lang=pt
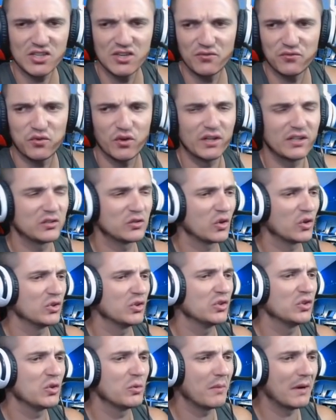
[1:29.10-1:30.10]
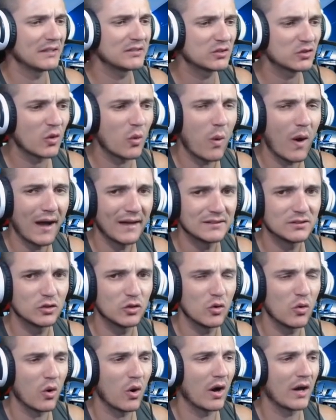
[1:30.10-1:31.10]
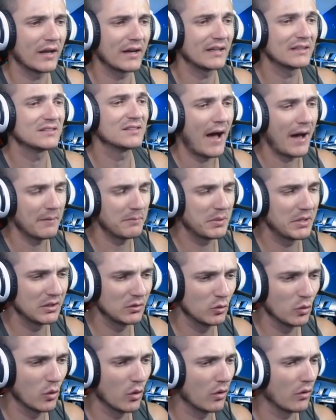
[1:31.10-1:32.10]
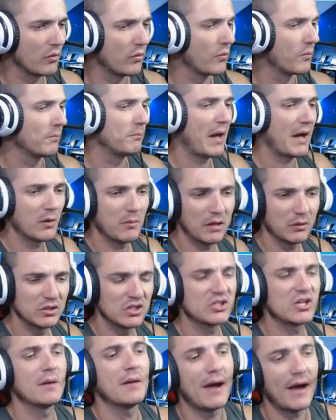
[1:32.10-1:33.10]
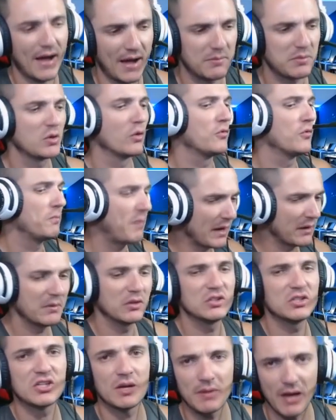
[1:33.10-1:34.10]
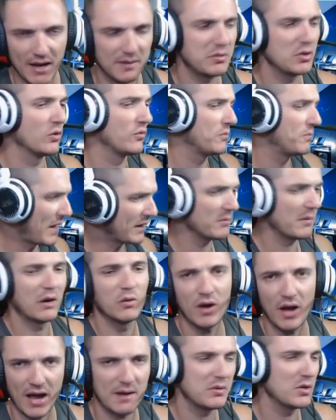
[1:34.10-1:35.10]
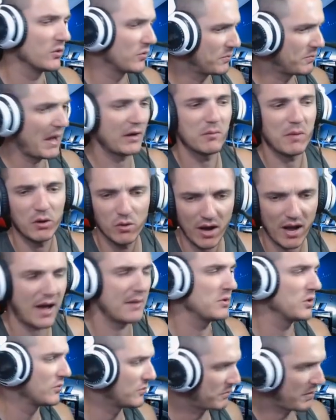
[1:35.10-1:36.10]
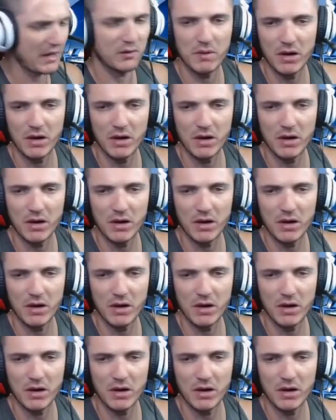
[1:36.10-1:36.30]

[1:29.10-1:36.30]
que foi foi em torno de umas 4 horas abrindo o ovo. Pega o baú de gema, abre o ovo. Pega o baú de gema, abre o ovo. Pega o baú, abre o ovo. Pega o baú, abre o ovo. Pega o